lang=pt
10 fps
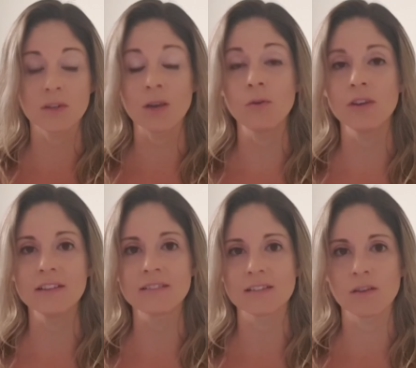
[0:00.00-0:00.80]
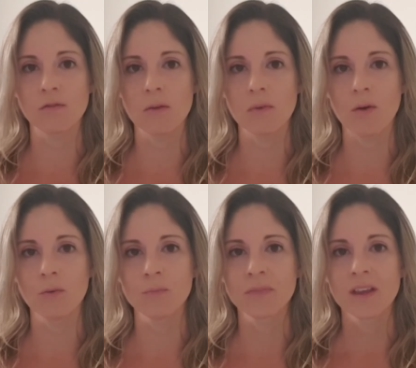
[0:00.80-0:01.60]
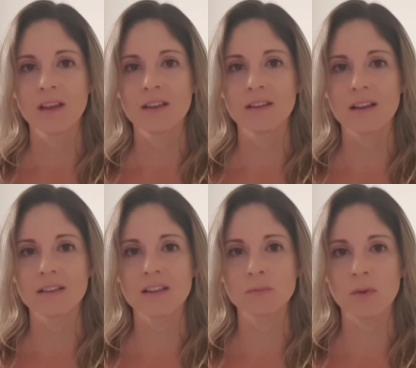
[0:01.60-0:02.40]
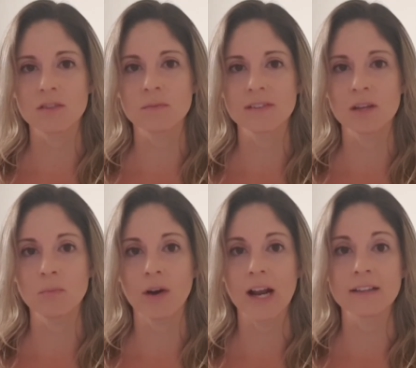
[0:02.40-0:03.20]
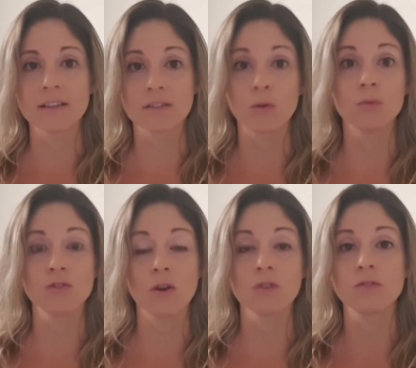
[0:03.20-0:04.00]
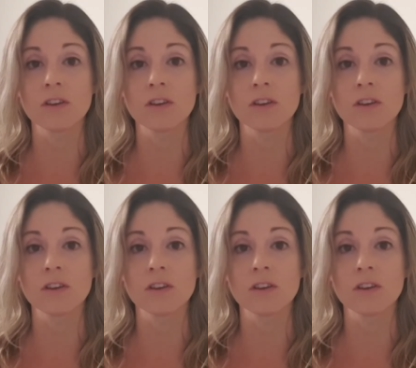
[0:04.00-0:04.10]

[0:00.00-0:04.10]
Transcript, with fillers: protagonistas da Fórmula 1 na, nas próximas temporadas, com o George